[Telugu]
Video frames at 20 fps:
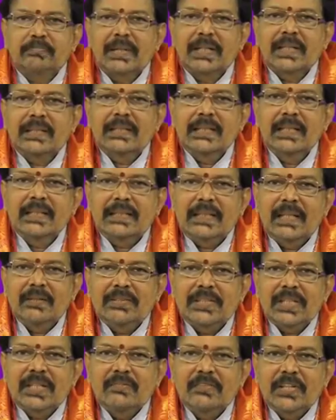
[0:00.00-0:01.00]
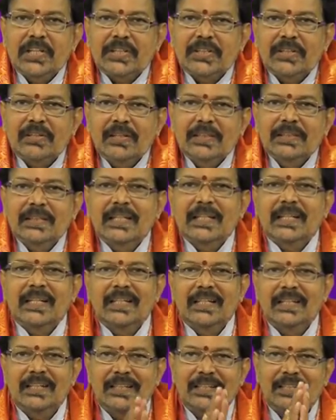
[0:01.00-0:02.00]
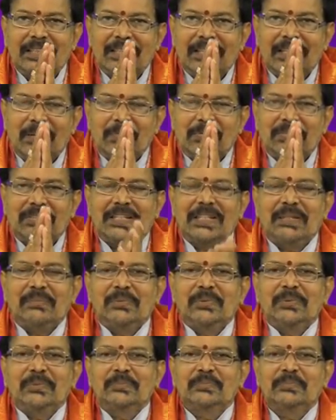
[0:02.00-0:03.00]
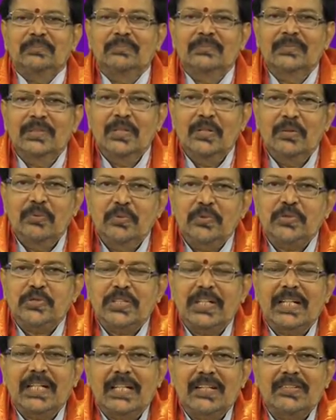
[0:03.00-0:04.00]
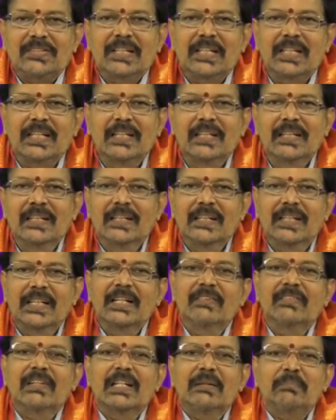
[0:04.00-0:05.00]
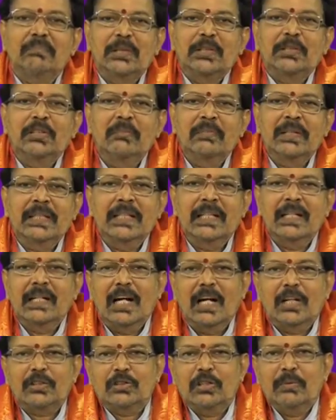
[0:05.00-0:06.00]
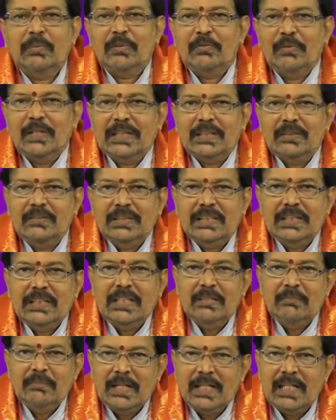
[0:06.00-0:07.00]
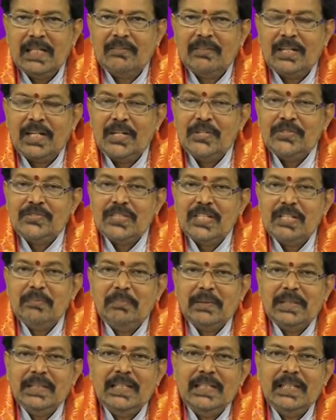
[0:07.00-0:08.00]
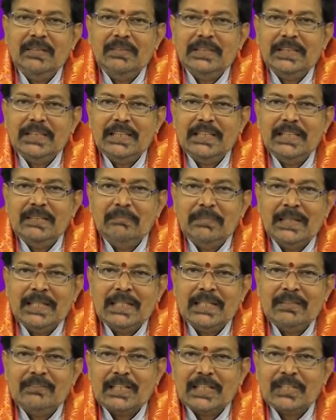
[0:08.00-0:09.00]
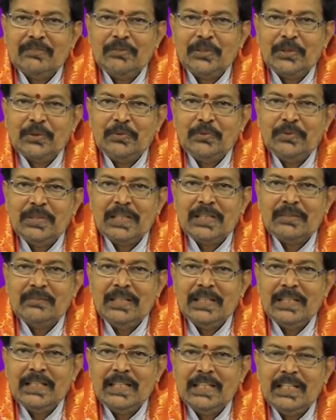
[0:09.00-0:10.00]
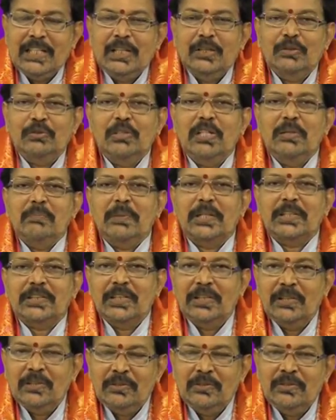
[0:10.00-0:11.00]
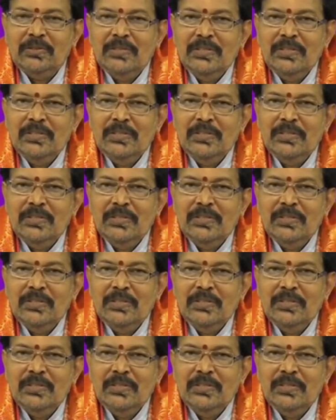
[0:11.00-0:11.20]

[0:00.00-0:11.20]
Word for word: ప్రణతి టెలివిజన్ వీక్షకులందరికీ నమస్కారములు వృశ్చిక రాశి రెండు వేల పంతొమ్మిది అక్టోబర్ ఒకటవ తేదీ మంగళవారం నుంచి పదిహేనవ తేదీ మంగళవారం వరకు ఉన్నటువంటి ఈ తొలి పక్షంలో